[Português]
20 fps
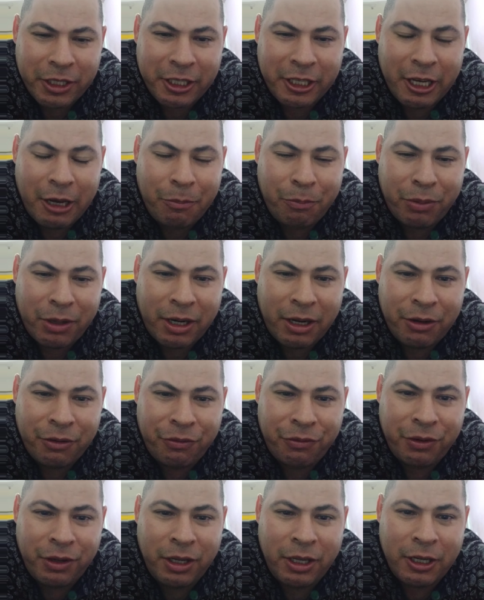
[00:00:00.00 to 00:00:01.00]
que é para
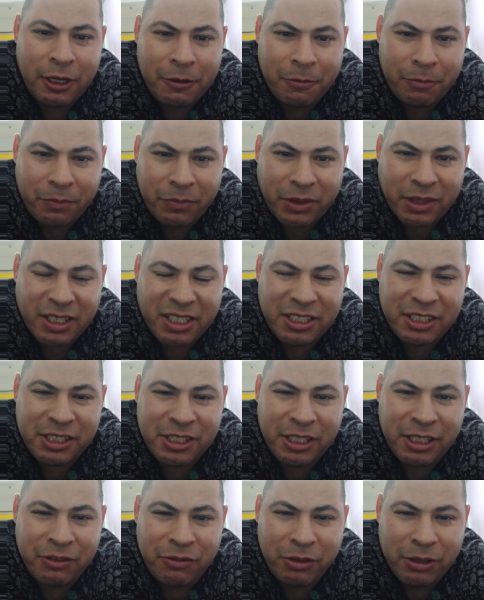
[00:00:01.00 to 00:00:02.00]
ver
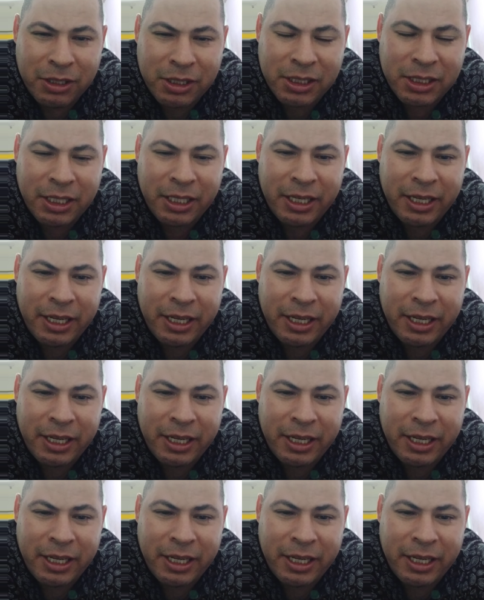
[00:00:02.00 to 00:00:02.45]
se você